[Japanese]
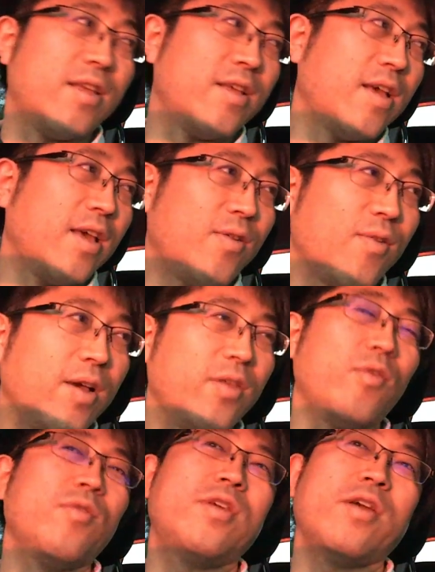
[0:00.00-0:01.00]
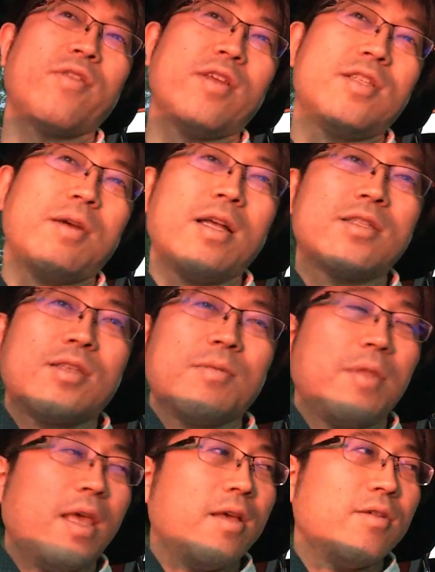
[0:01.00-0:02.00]
はい、これがよんひゃくえんじゃあ
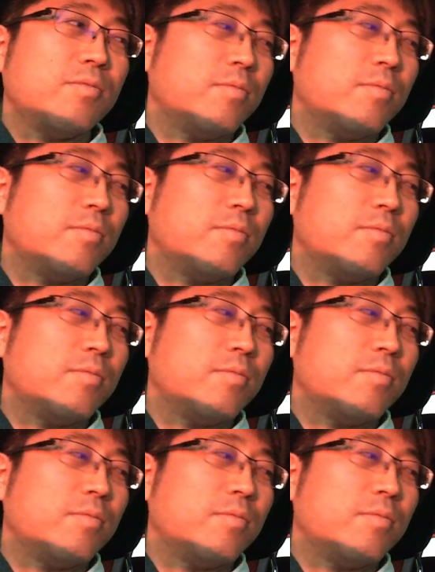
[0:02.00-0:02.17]
ね、